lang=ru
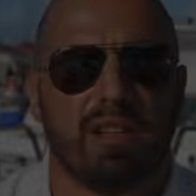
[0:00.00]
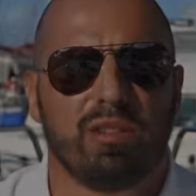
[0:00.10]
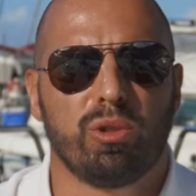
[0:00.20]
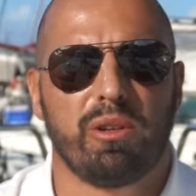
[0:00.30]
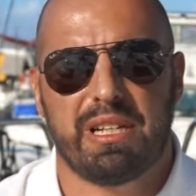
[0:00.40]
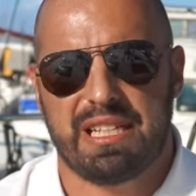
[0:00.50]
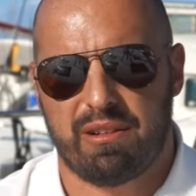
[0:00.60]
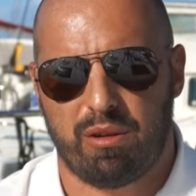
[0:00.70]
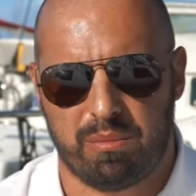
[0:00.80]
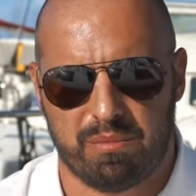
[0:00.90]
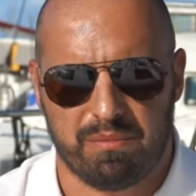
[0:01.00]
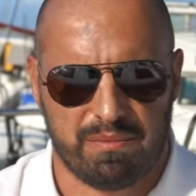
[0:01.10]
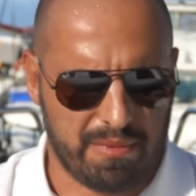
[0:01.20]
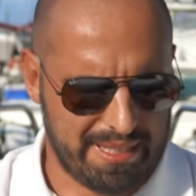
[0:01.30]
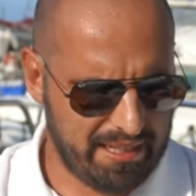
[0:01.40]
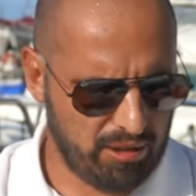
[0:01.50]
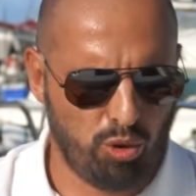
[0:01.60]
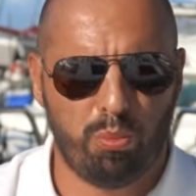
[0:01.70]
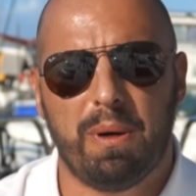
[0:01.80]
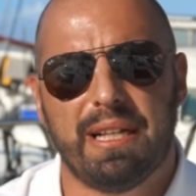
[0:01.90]
Ну и давайте я вам
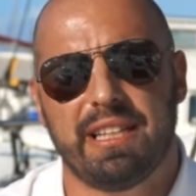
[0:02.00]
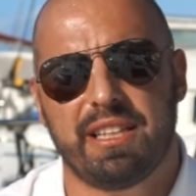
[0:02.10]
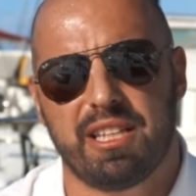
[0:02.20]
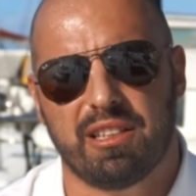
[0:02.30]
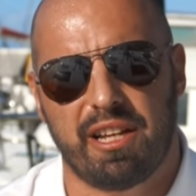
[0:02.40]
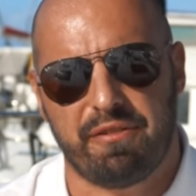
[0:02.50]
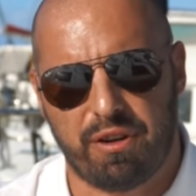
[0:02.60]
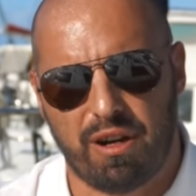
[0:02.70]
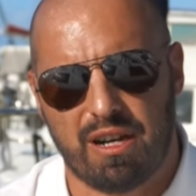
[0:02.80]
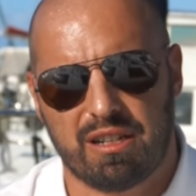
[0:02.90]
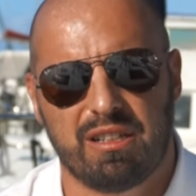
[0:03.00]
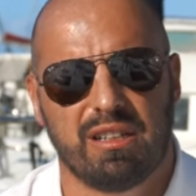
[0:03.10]
сделаю маленький лайфхак.